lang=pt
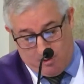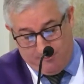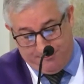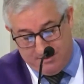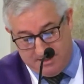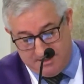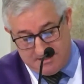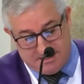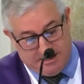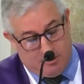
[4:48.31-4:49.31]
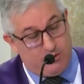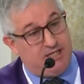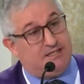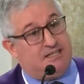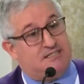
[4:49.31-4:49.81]
confiança na
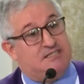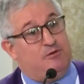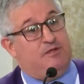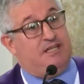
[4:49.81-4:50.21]
orientação e